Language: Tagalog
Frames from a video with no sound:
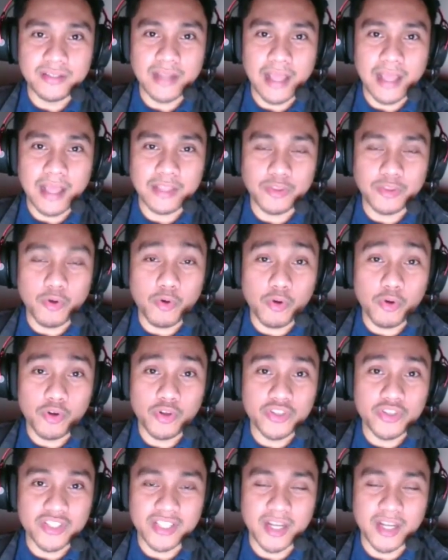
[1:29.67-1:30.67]
na tungkol
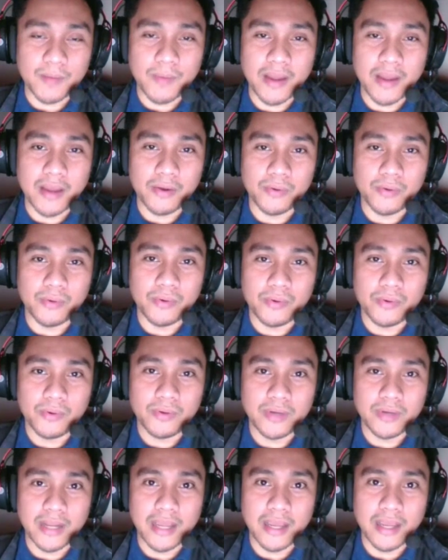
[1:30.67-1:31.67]
doon sa trabaho
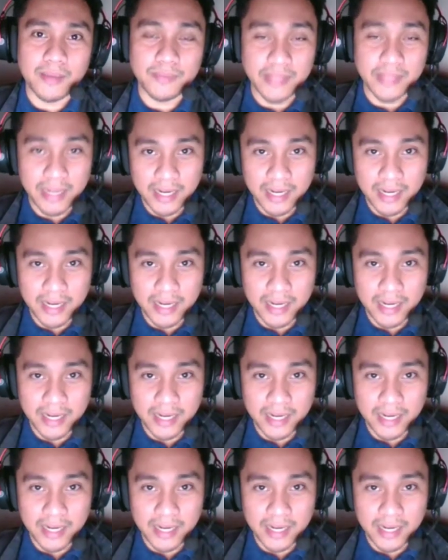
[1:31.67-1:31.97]
na